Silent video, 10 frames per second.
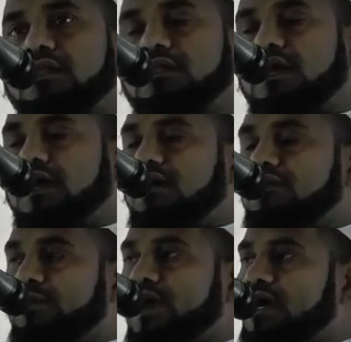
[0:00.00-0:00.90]
అల్లాహ్
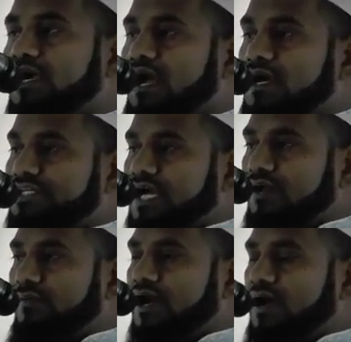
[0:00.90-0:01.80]
కృపా
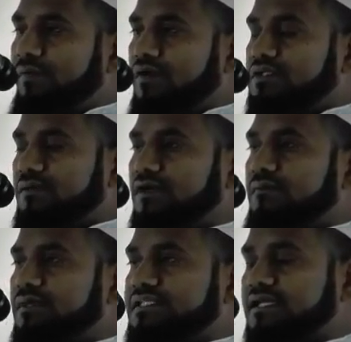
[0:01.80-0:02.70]
కటాక్షాలు మహాప్రవక్త
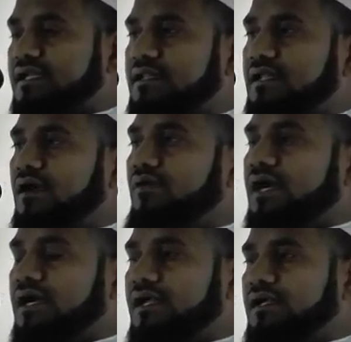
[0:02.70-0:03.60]
మహమ్మద్ సలల్లాహు
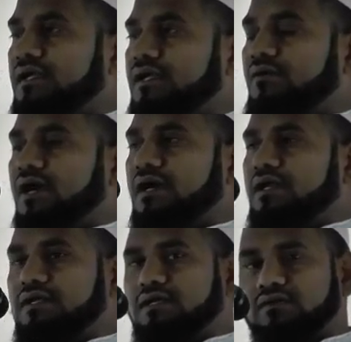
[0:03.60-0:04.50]
అలీహి
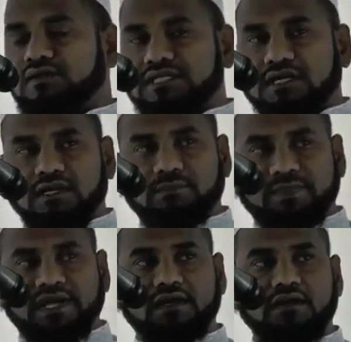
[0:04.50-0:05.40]
వాలిహి
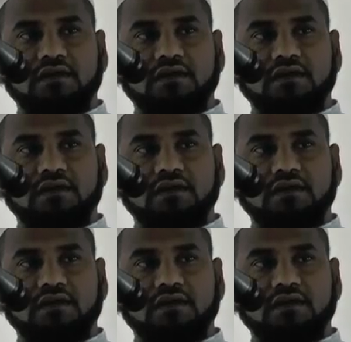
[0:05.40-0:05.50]
వసల్లంపై